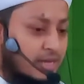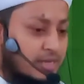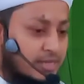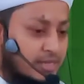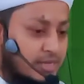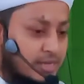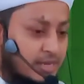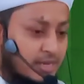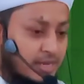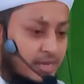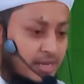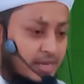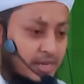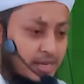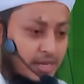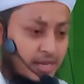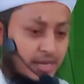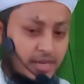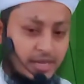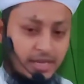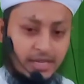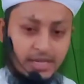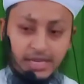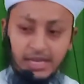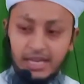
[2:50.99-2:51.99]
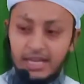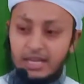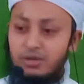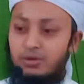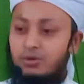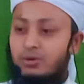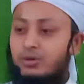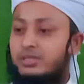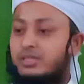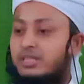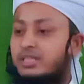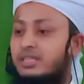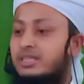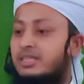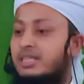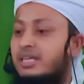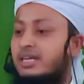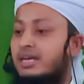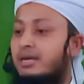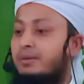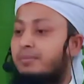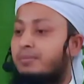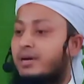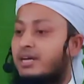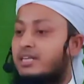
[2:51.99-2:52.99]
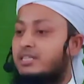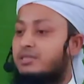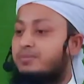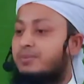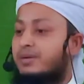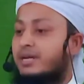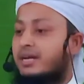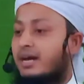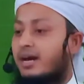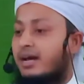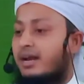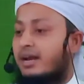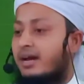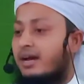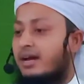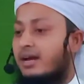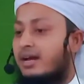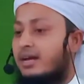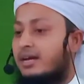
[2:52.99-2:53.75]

আছে এই ক্ষতির থেকে বাঁচবে কারা